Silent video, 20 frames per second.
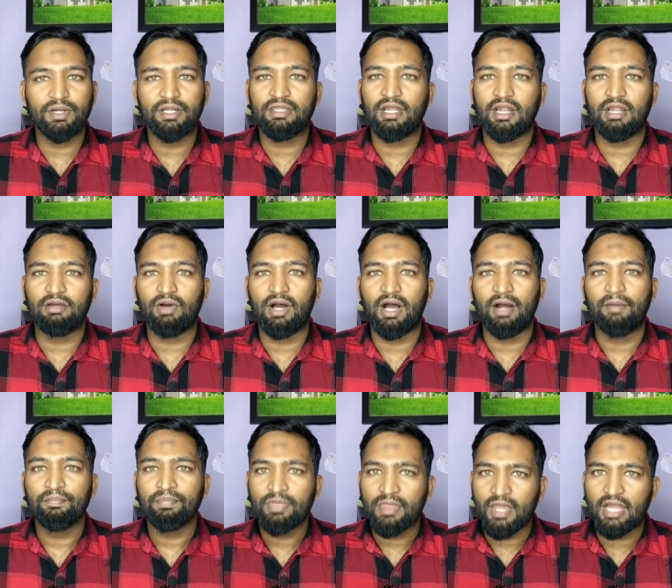புண்படுது அல்லவா
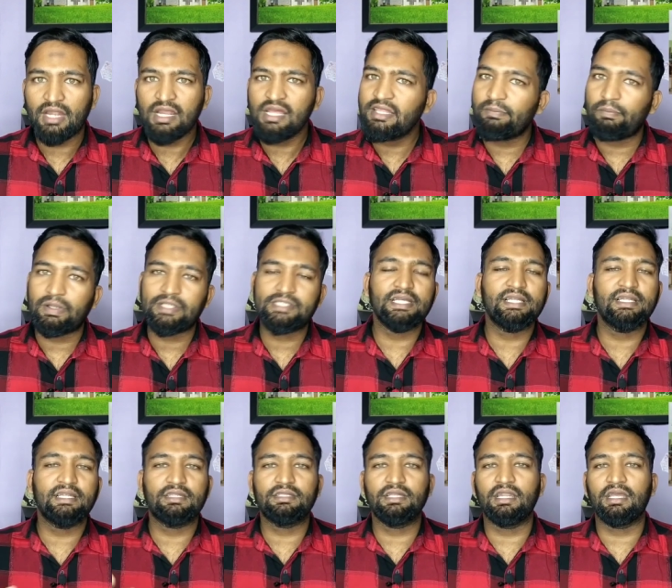அதனால் இந்த
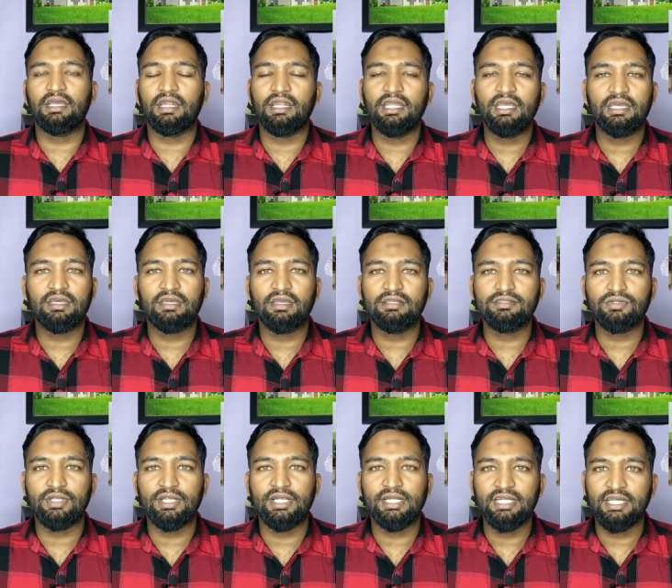பச்சை நிறத்தை நீங்கள்
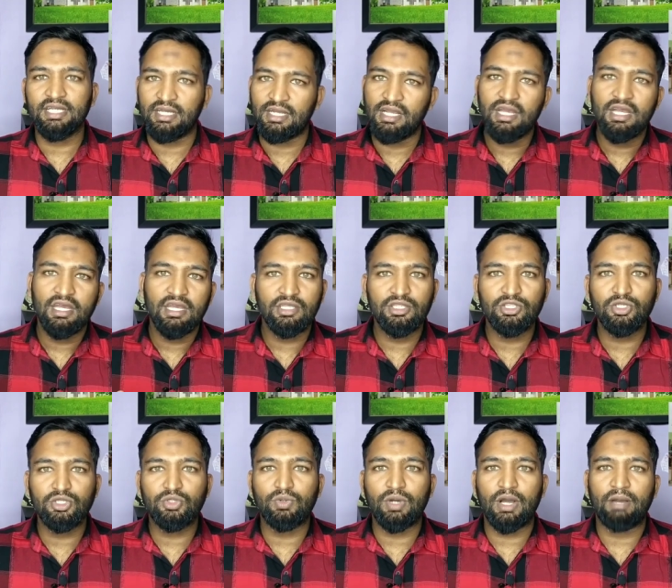நீக்குங்கன்னு சொல்லிட்டு
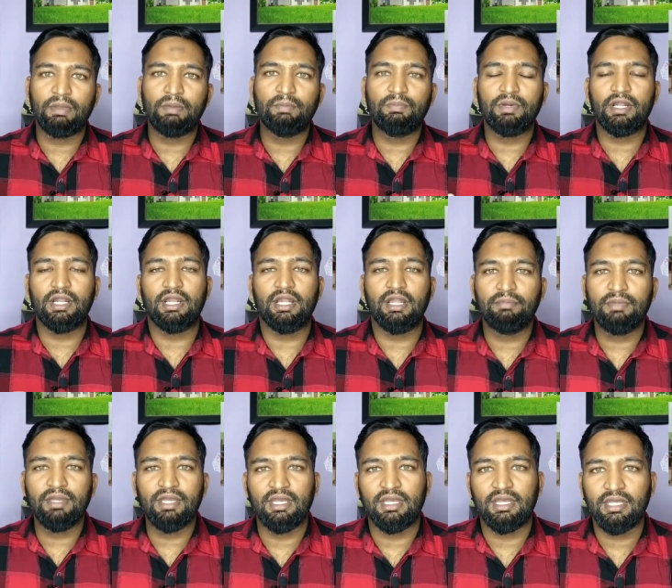இந்துத்துவ அமைப்புகள்
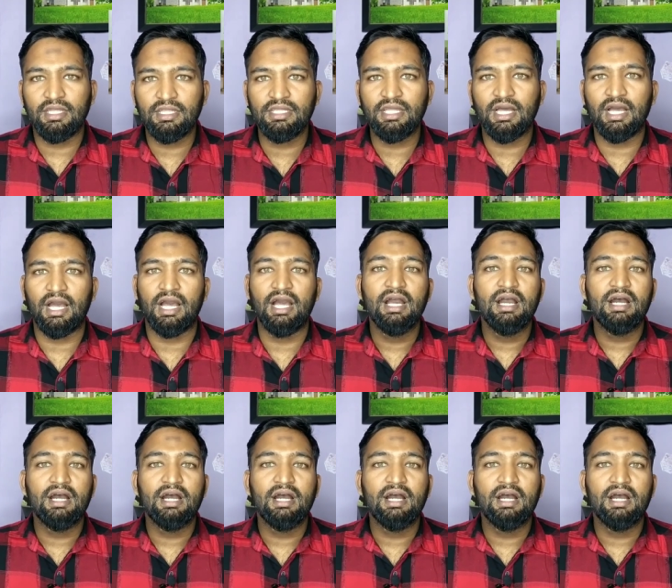எல்லாமே இந்த